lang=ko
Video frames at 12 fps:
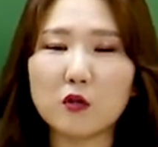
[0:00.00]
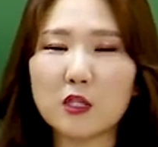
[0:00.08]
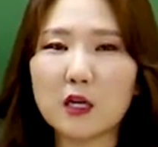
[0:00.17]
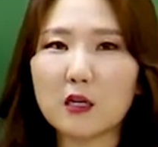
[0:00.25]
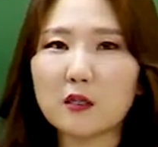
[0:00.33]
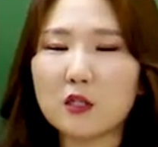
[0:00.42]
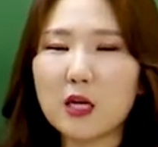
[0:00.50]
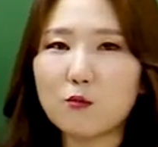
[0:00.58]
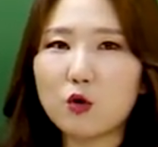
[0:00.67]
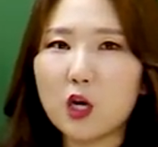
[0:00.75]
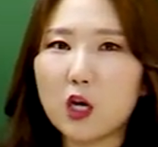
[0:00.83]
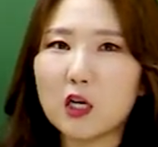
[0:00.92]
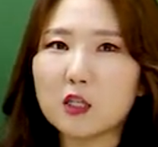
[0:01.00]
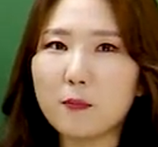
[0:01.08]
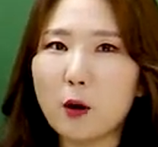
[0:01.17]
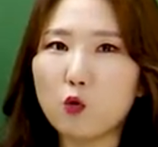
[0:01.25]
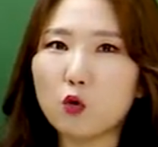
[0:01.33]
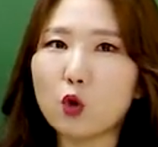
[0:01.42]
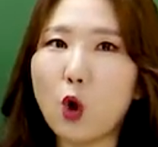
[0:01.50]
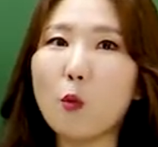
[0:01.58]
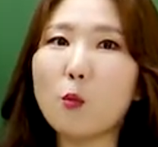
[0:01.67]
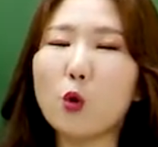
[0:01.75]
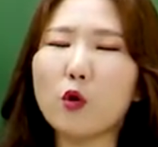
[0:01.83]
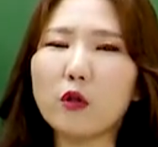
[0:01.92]
시작해서 재무회계까지 배우고
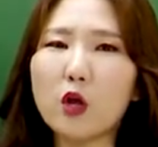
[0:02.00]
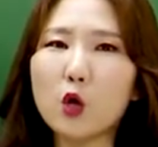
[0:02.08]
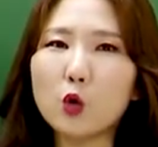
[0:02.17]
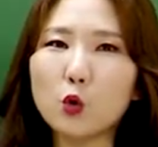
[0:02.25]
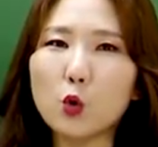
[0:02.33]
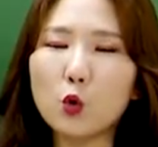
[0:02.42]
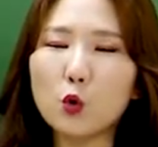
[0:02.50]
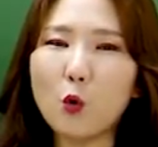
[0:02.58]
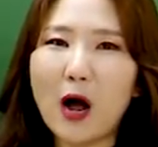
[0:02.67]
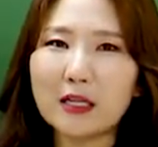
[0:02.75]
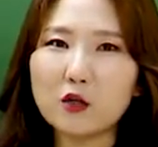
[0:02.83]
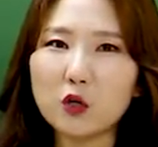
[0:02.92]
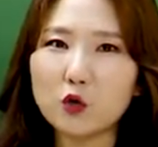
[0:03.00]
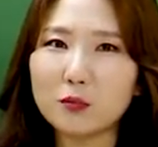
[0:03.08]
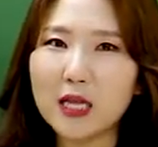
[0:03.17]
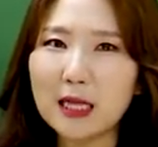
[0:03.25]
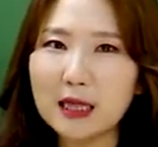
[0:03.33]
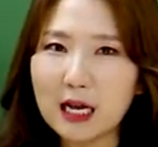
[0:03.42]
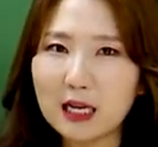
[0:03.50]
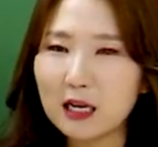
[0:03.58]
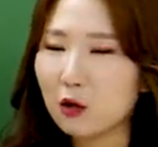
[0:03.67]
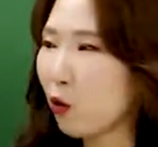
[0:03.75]
넘어온 요 과정이 좀 탄탄하게